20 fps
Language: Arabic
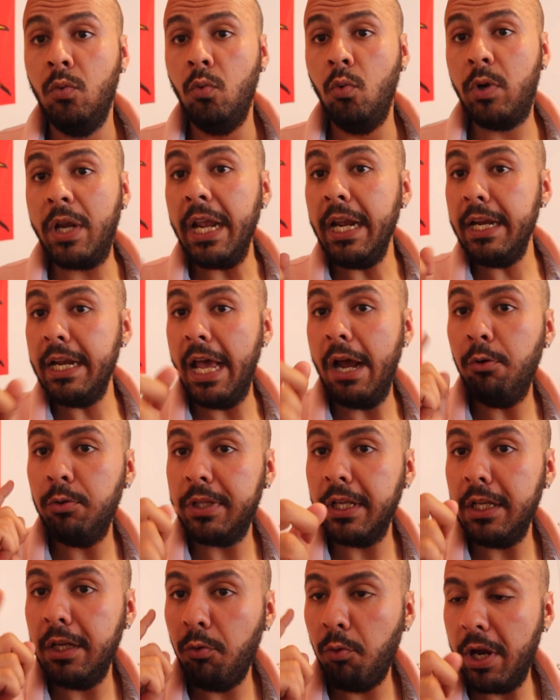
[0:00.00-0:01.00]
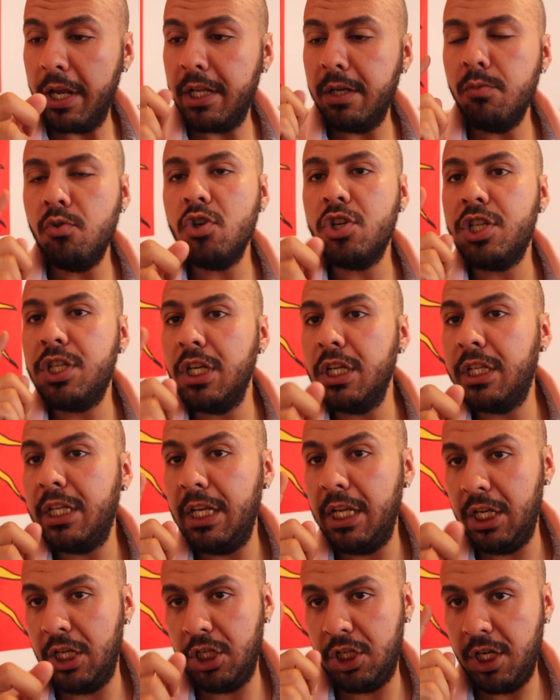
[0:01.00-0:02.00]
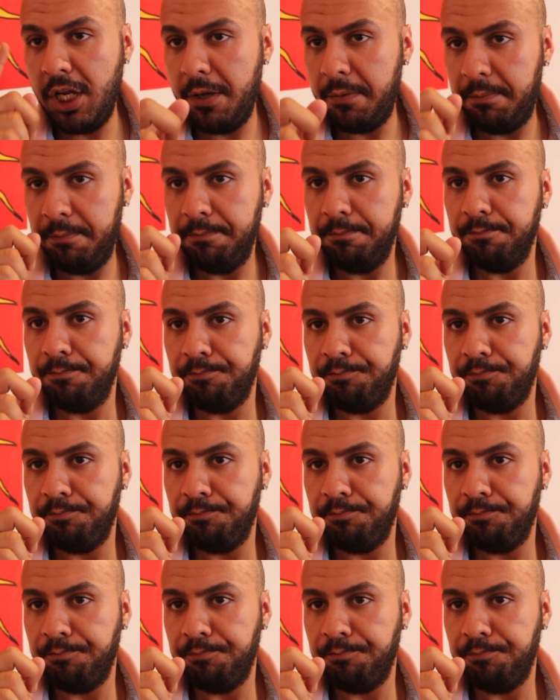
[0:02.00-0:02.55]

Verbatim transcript: وكاين عاوتاني واحد المؤشر الاعجاب